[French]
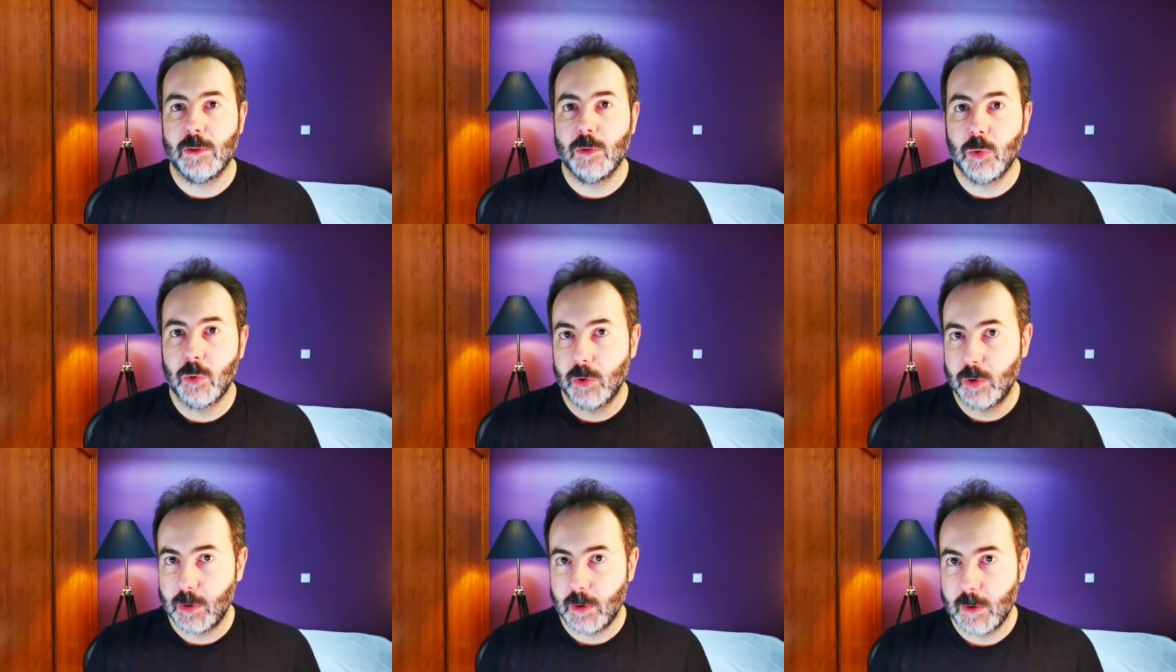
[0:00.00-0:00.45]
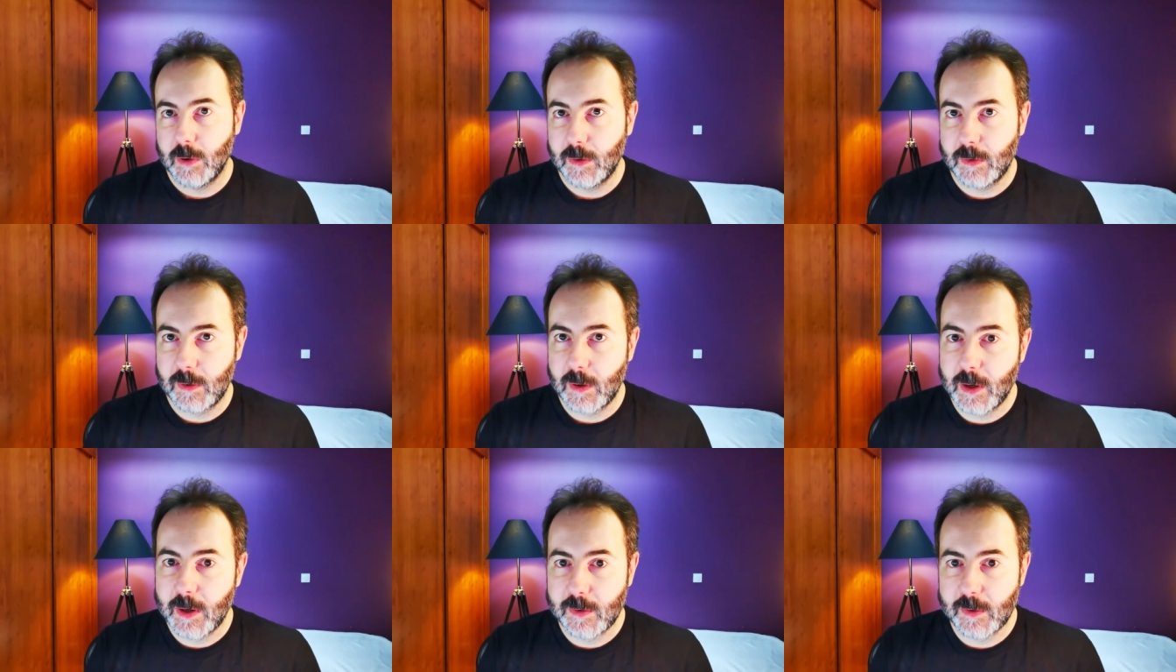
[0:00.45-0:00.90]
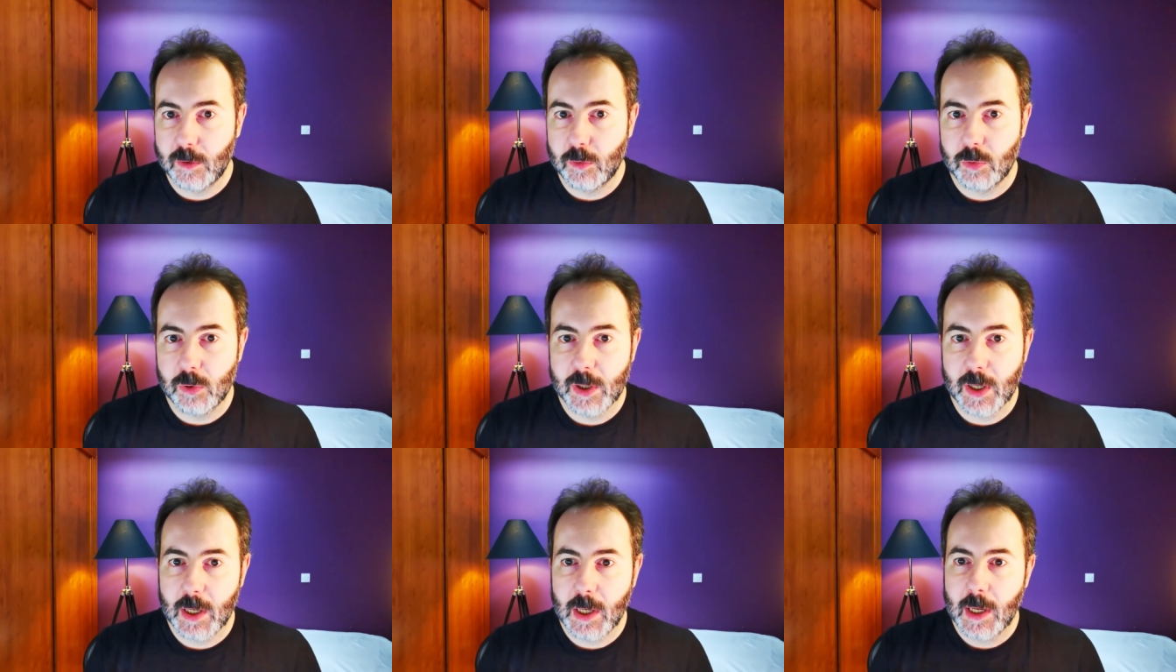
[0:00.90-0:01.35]
Donc c'est les
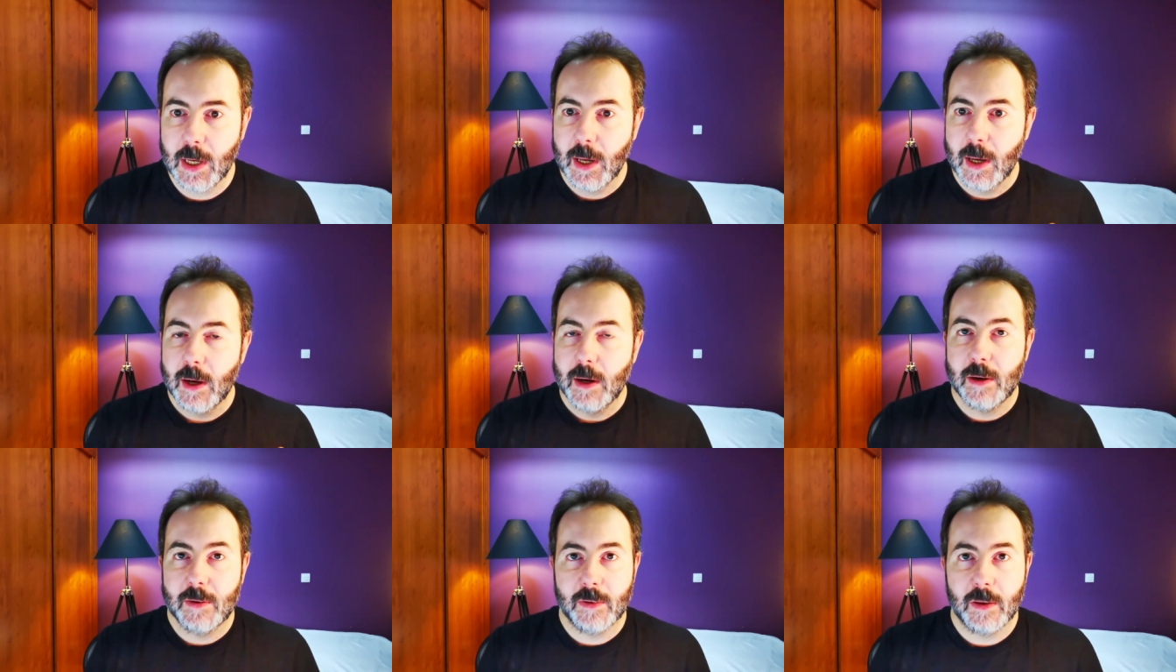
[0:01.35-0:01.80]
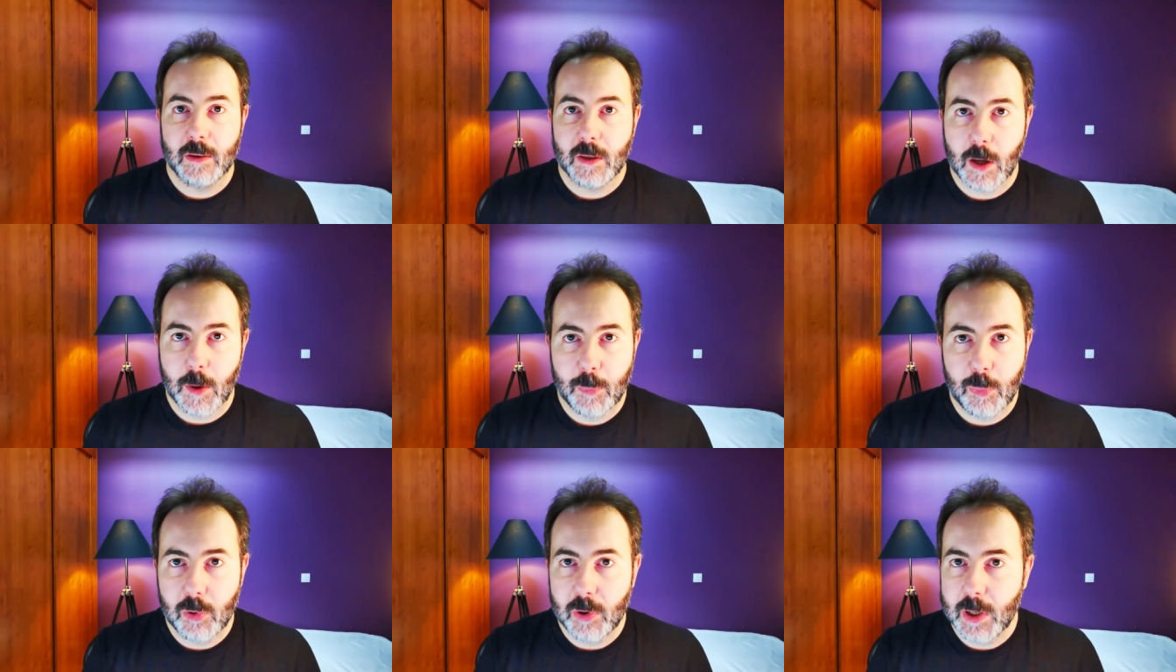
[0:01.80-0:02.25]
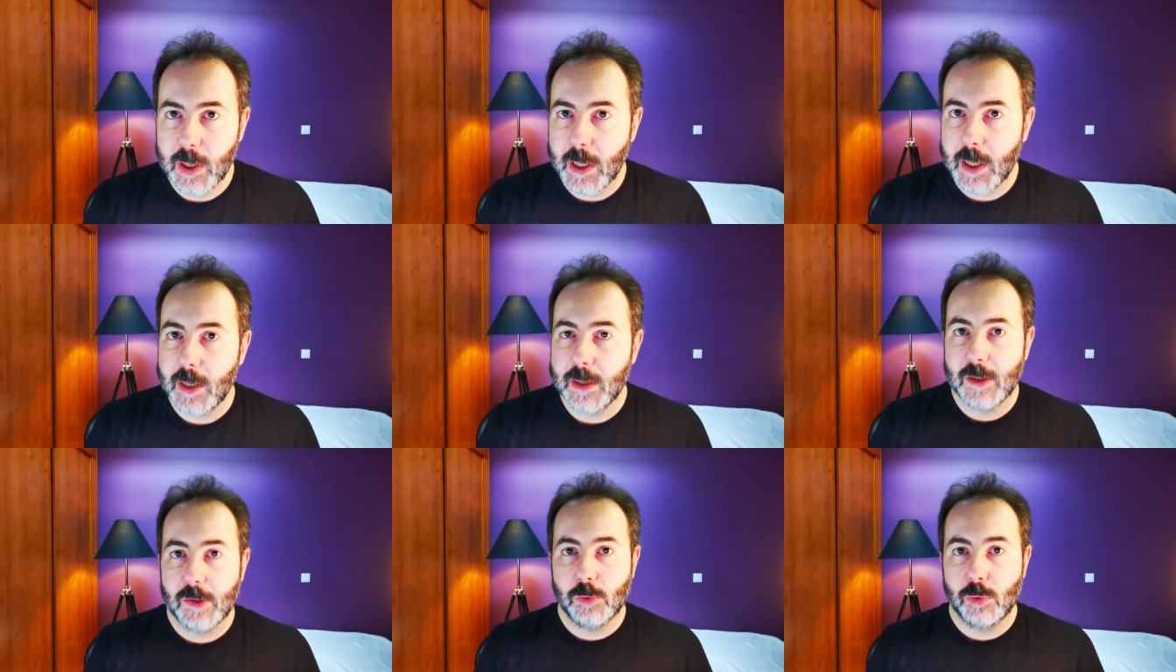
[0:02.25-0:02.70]
éduquer, les
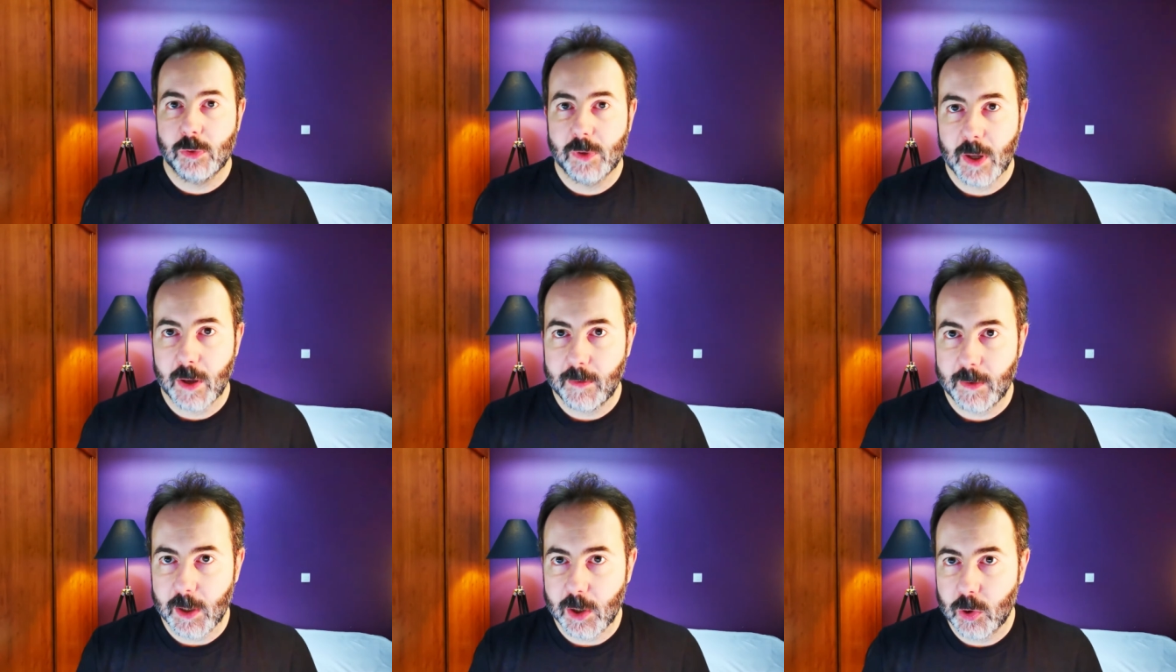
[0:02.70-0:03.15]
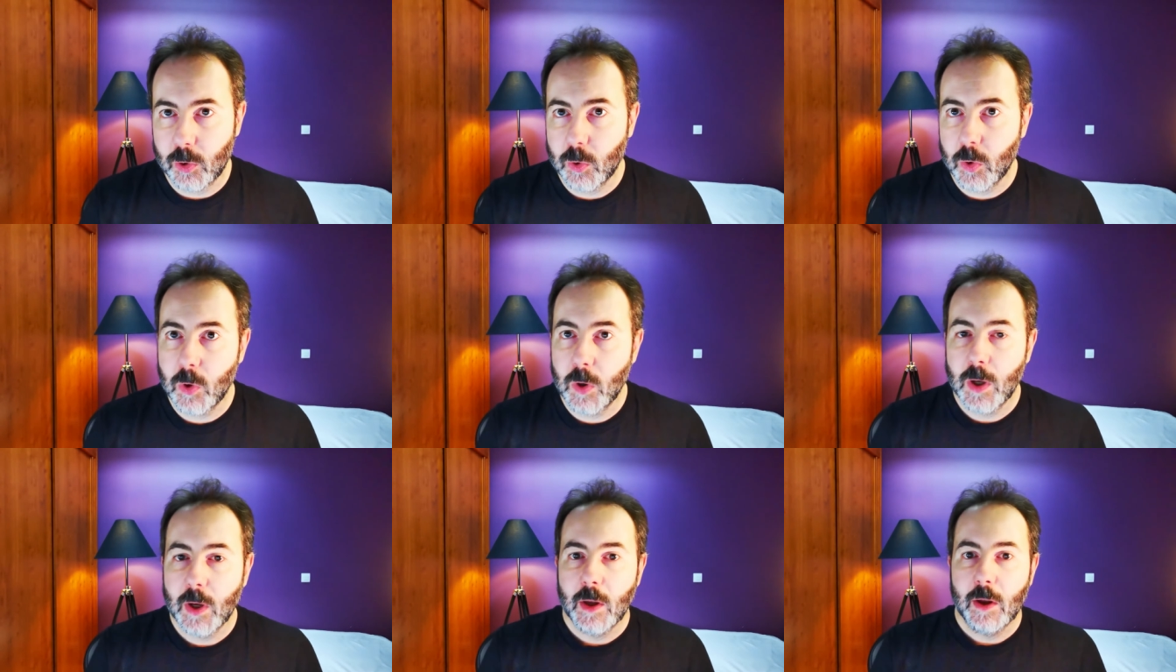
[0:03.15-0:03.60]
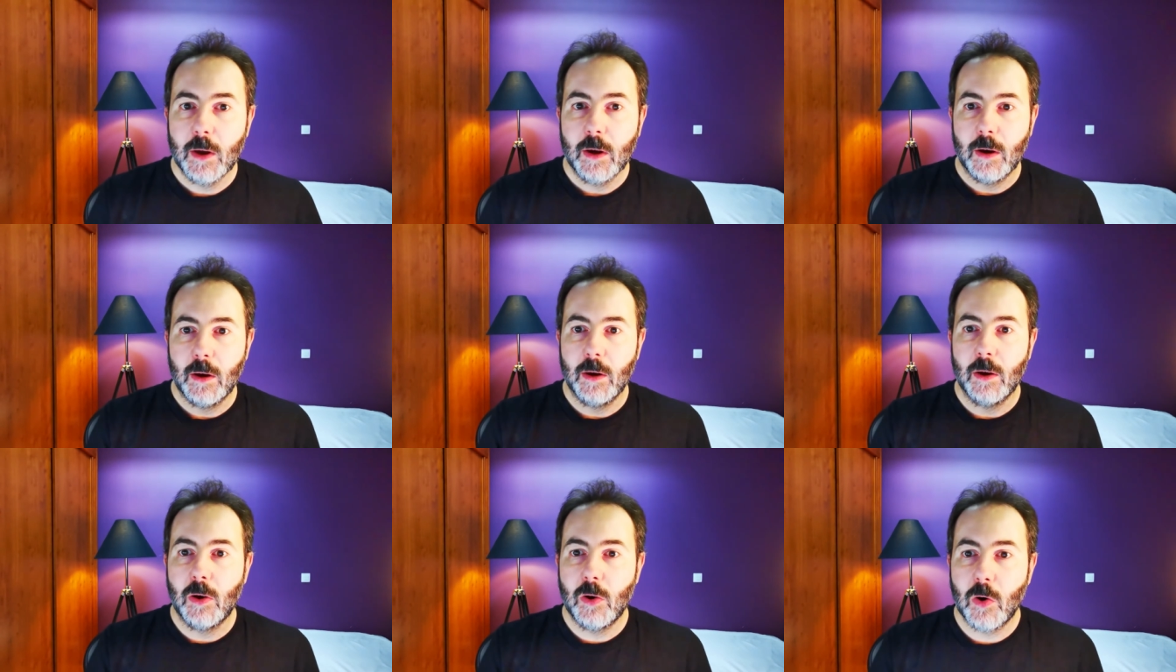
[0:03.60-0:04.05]
interpeller, discuter avec eux,
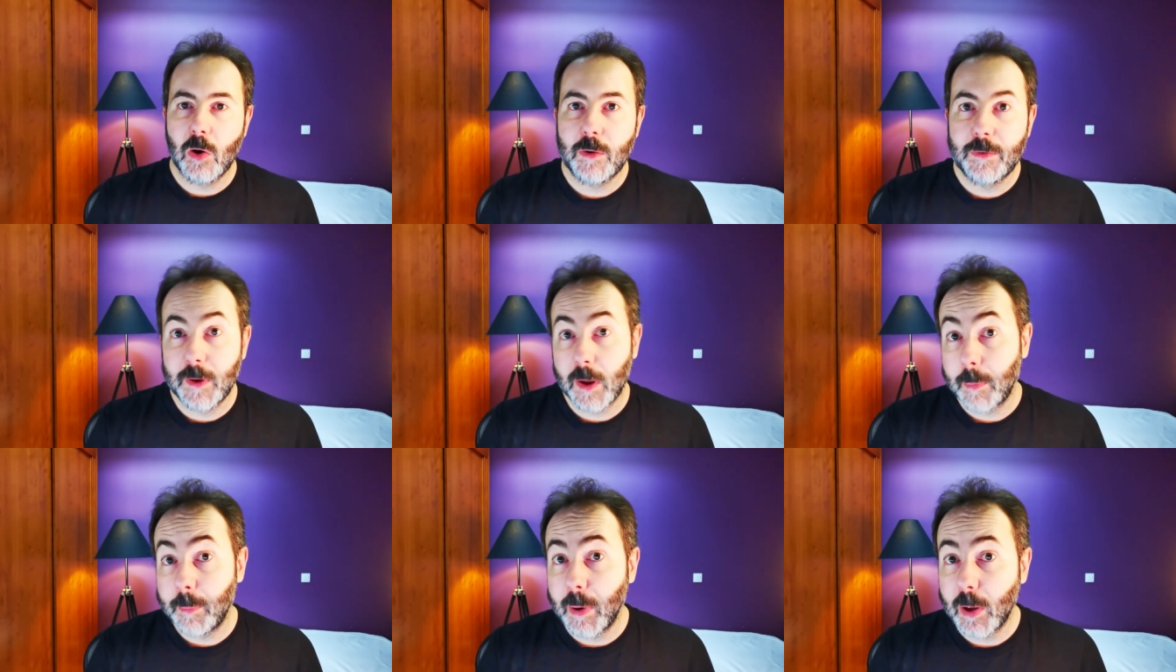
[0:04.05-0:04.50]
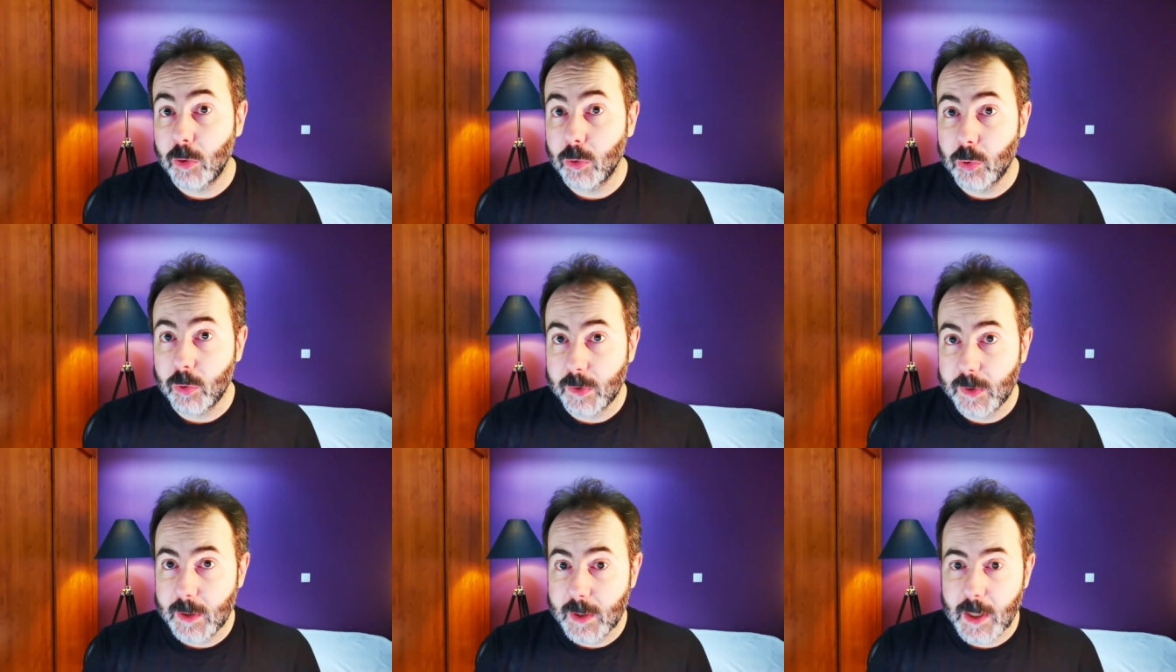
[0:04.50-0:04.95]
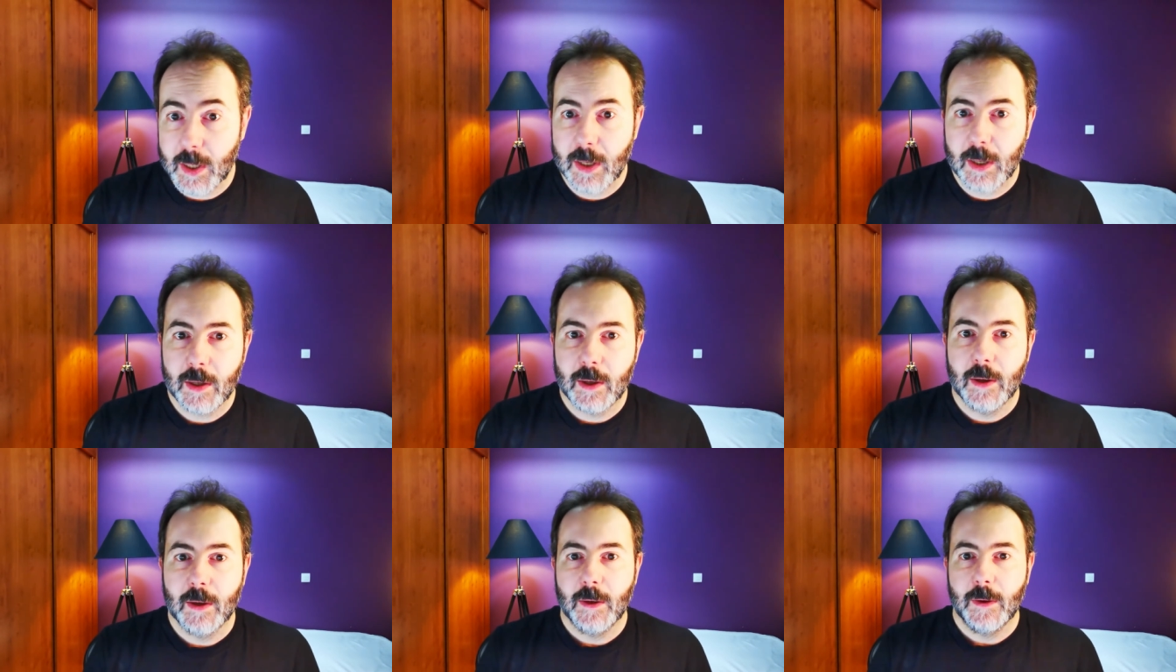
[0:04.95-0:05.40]
euh, leur faire part de nos idées.